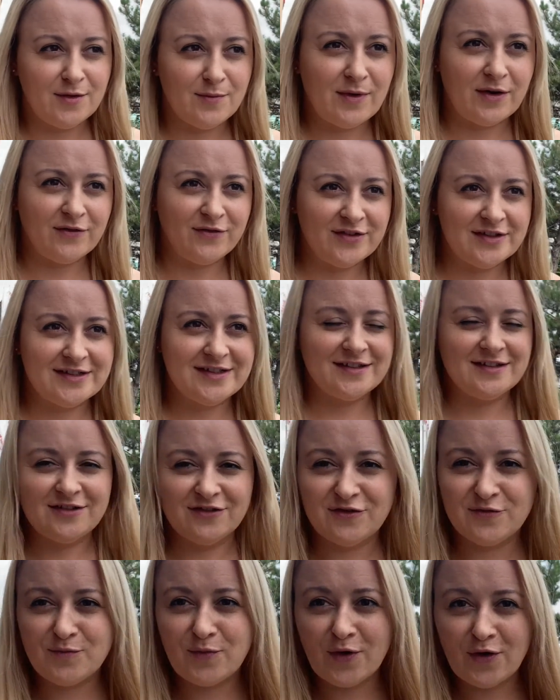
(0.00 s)
ma
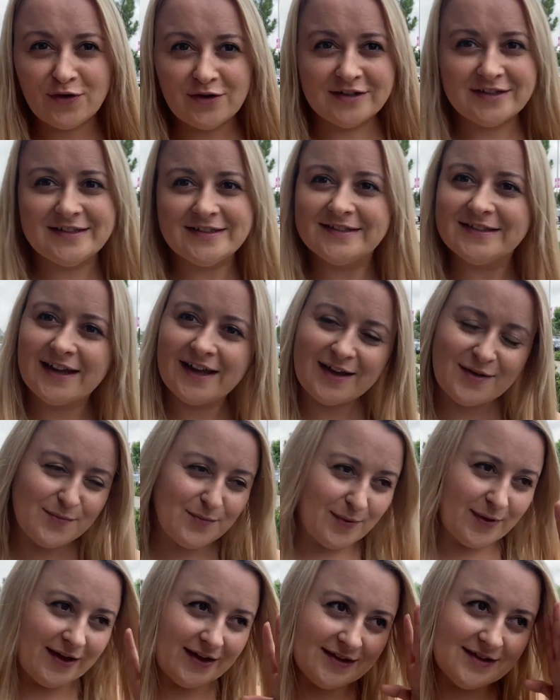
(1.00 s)
wizyty w Polsce
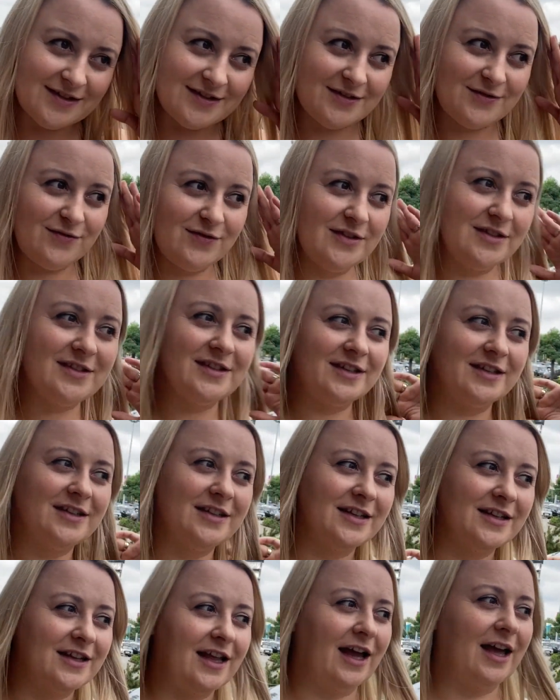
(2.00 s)
bez
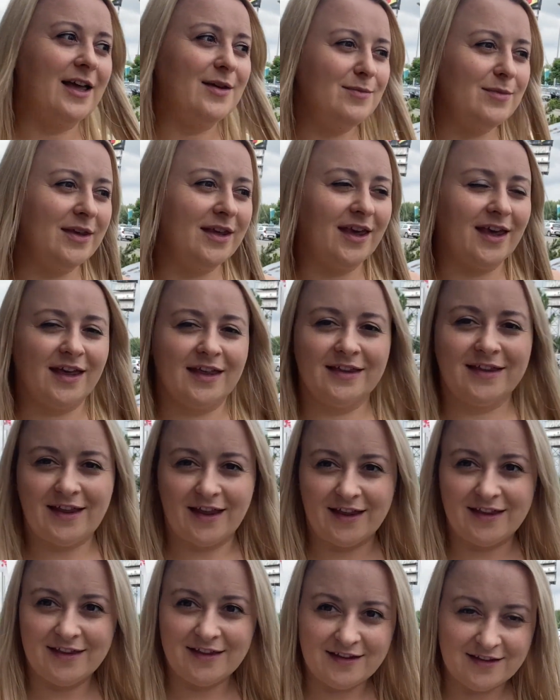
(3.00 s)
wizyty na
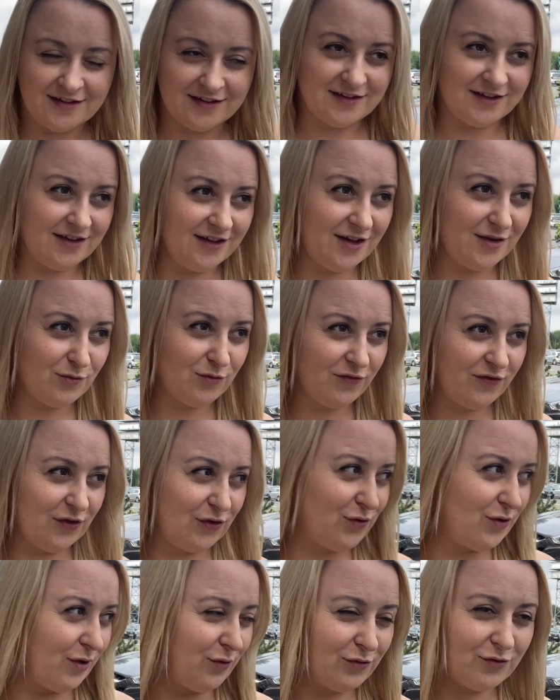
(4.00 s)
M1. I nie
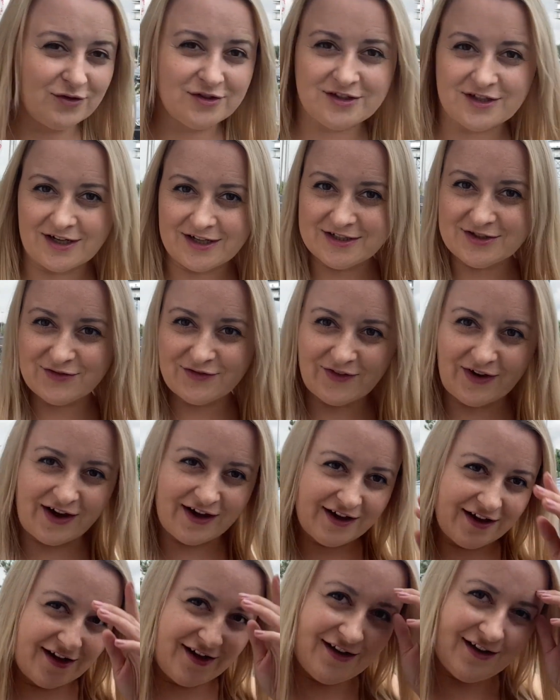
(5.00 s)
mówię tu o autostradzie w
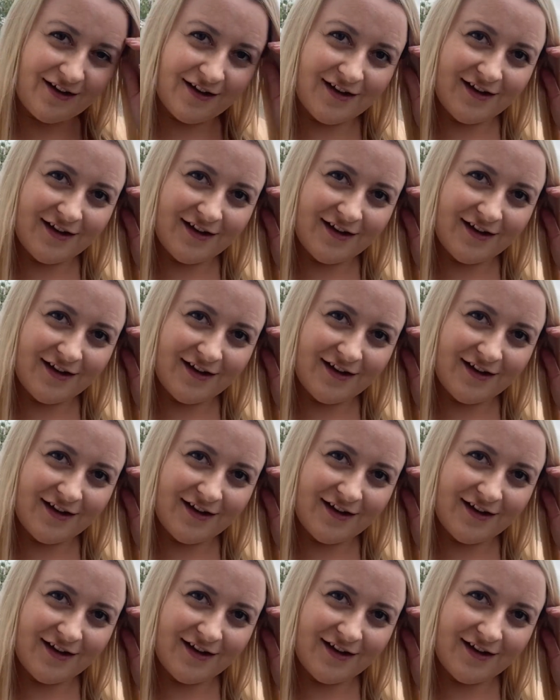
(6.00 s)
Anglii,